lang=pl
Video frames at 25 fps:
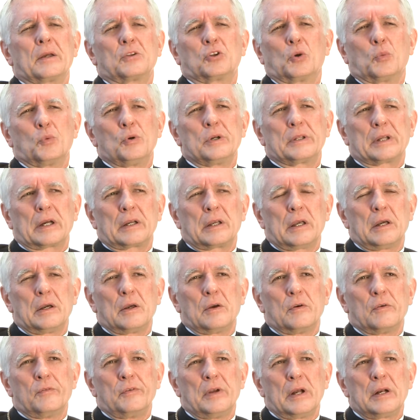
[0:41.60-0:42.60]
To, było
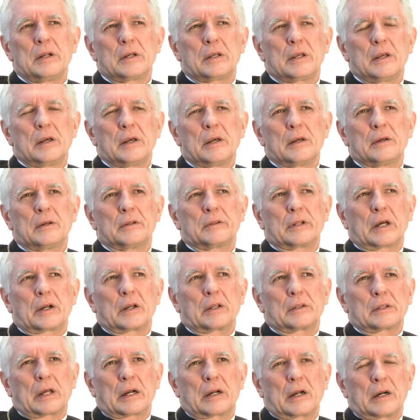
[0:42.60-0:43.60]
takie wielkie,
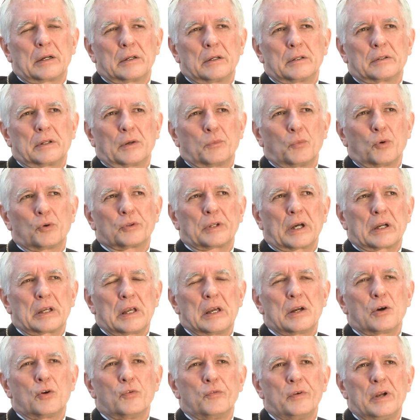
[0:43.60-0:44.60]
tak, tak, to było takie
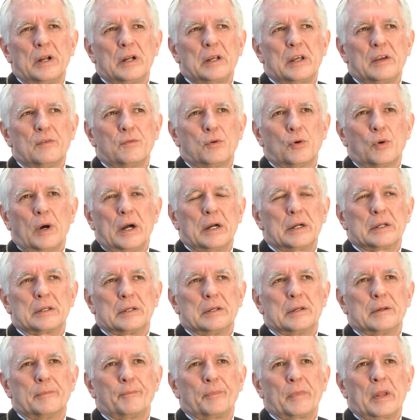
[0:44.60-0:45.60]
jego wielkie
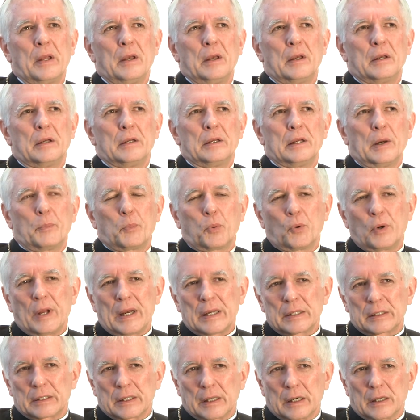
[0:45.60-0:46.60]
wołanie. Ja po
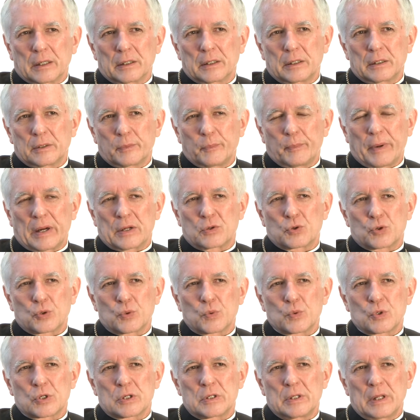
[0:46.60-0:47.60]
latach,
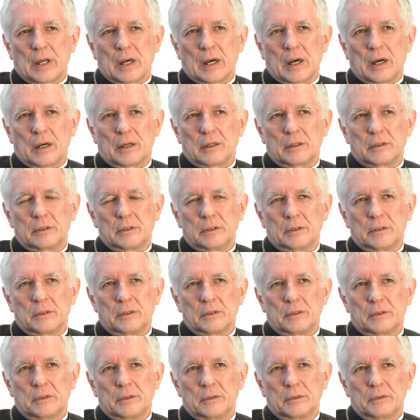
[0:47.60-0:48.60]
patrząc na,
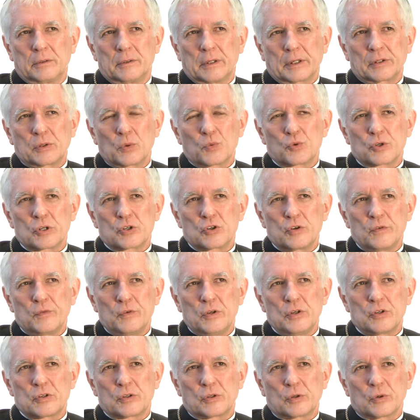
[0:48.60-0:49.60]
e, na tę
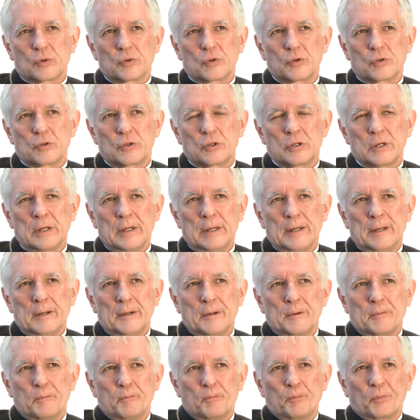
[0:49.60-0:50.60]
rzeczywistość,
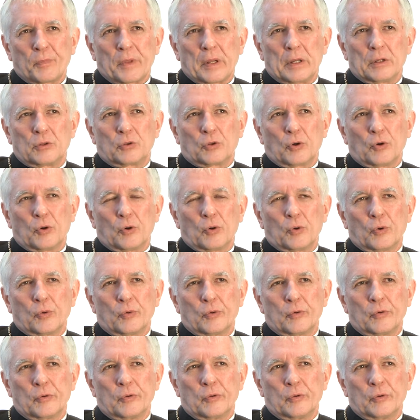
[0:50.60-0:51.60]
to
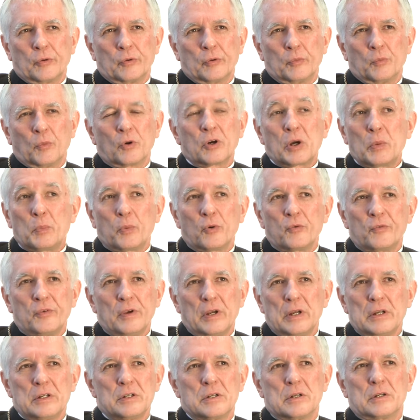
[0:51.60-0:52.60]
e, mogę
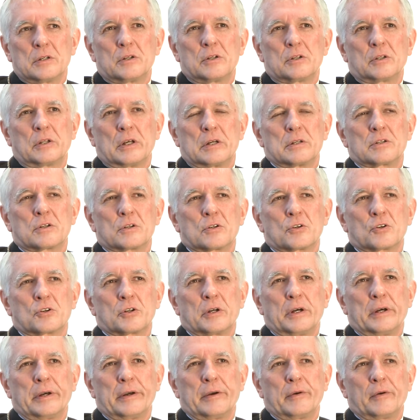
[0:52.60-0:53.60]
powiedzieć też,
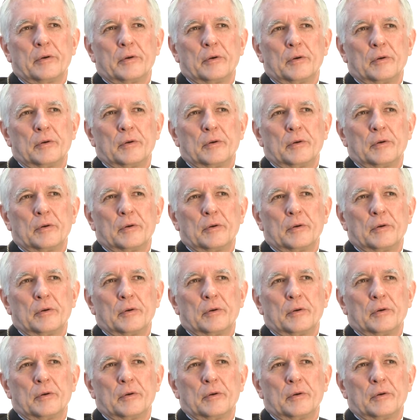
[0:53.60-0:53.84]
że e,